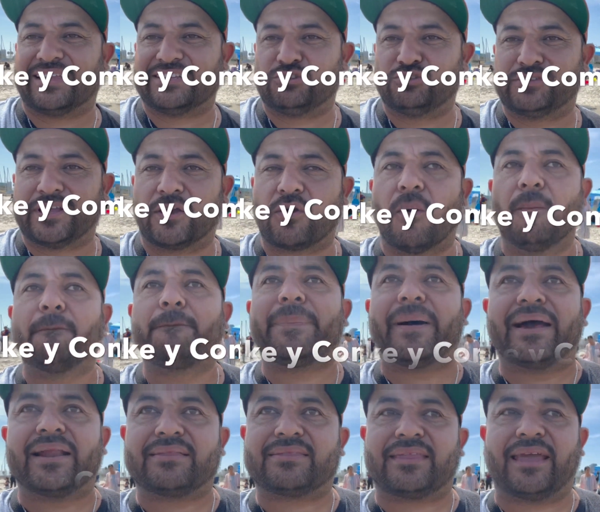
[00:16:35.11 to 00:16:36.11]
Si usted
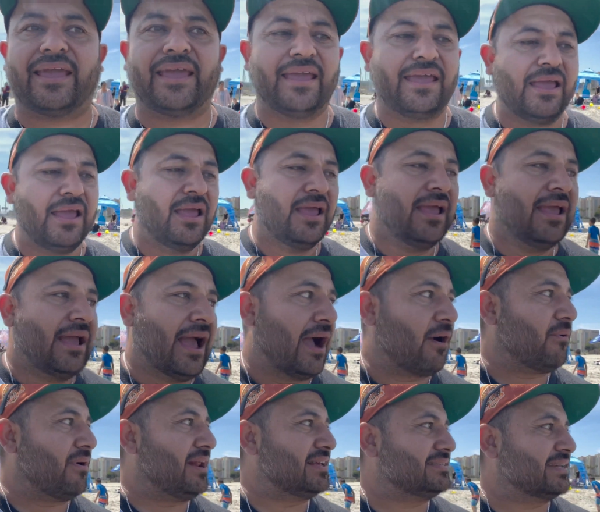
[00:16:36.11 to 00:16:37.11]
comparte,
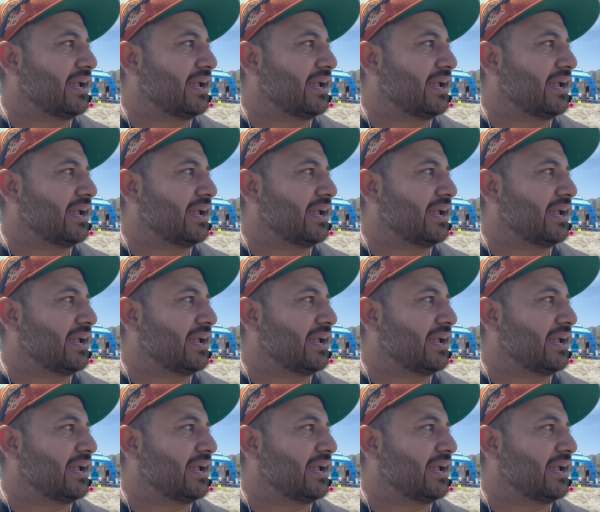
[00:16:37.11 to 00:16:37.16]
acuérdese